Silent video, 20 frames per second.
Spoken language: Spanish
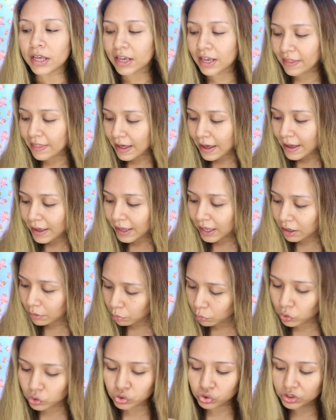Queda
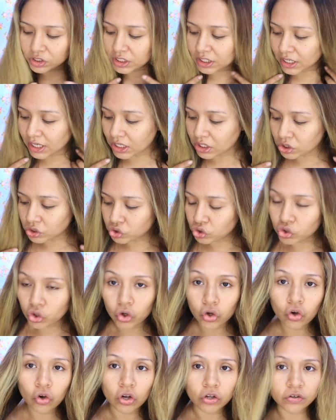hermoso, así que
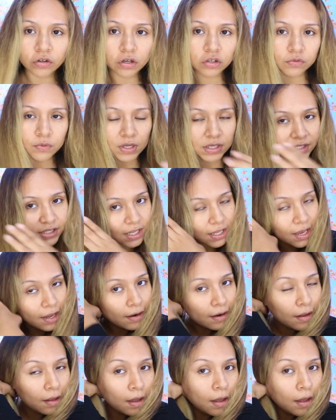yo se los voy a enseñar.